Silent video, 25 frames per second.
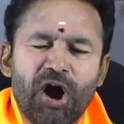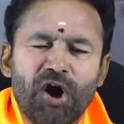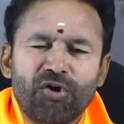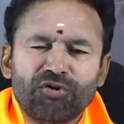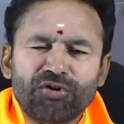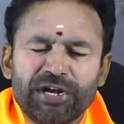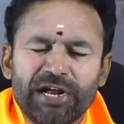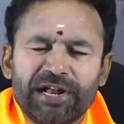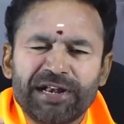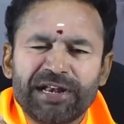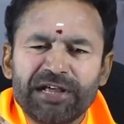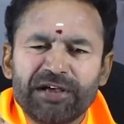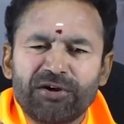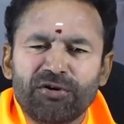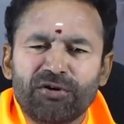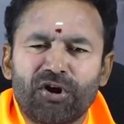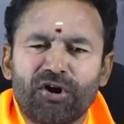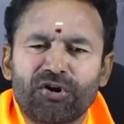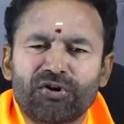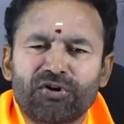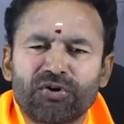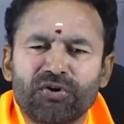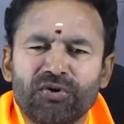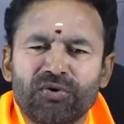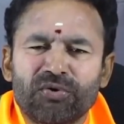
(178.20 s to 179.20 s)
ఔటర్ రింగ్
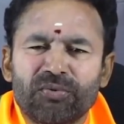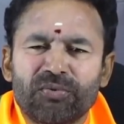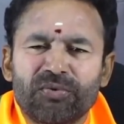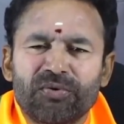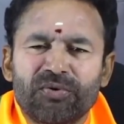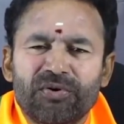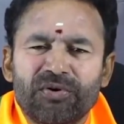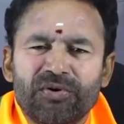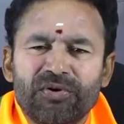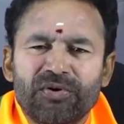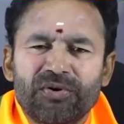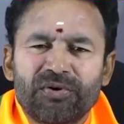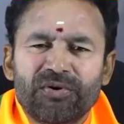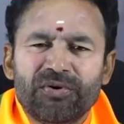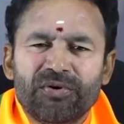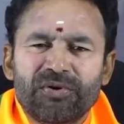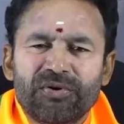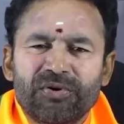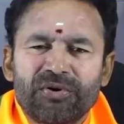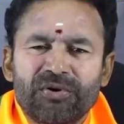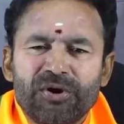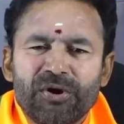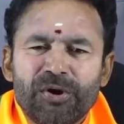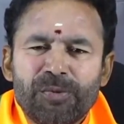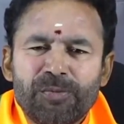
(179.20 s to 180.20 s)
రోడ్డు
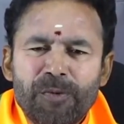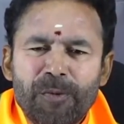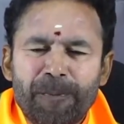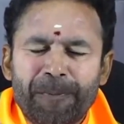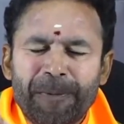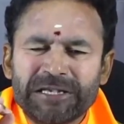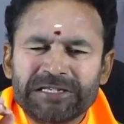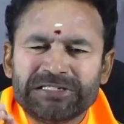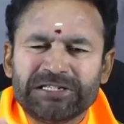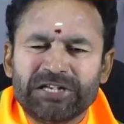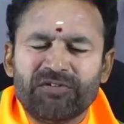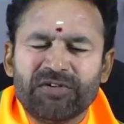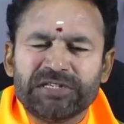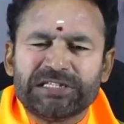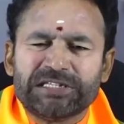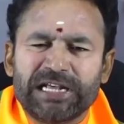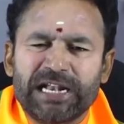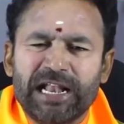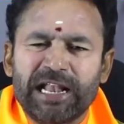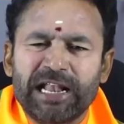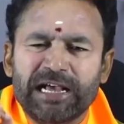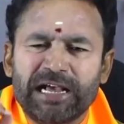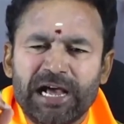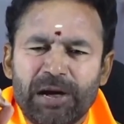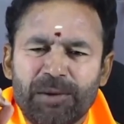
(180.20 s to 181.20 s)
ముప్పై
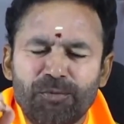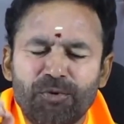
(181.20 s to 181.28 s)
సంవత్సరాలకు